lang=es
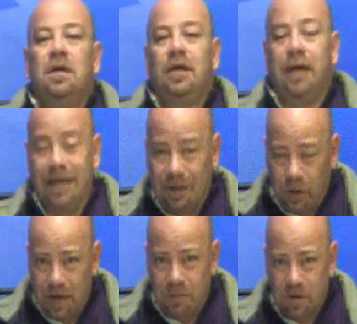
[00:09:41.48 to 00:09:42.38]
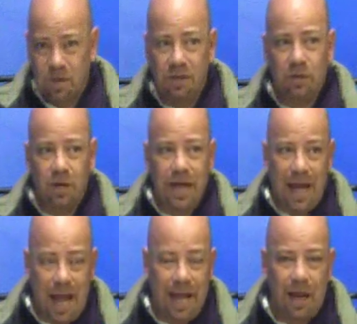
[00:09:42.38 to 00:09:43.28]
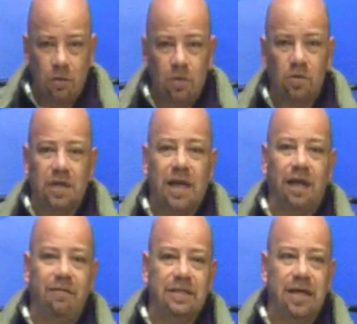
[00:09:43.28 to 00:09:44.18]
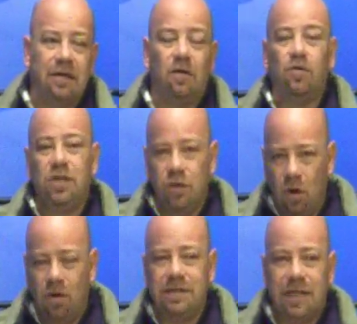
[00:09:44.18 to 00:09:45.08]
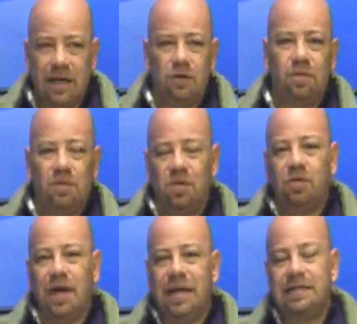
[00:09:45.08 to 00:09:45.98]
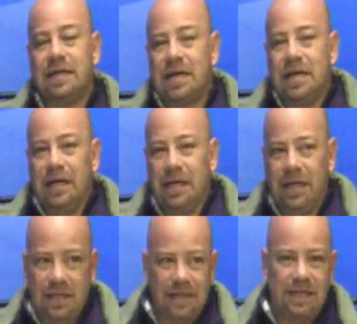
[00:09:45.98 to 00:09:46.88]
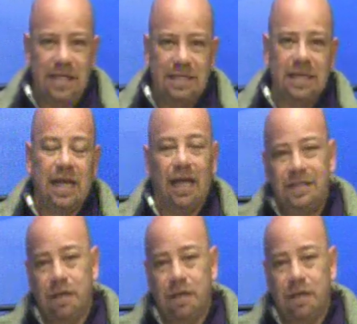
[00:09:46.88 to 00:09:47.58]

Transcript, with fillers: en Correcaminos Guad Victoria hay algunos que encabezan o si no están en los primeros lugares eh, de estadística.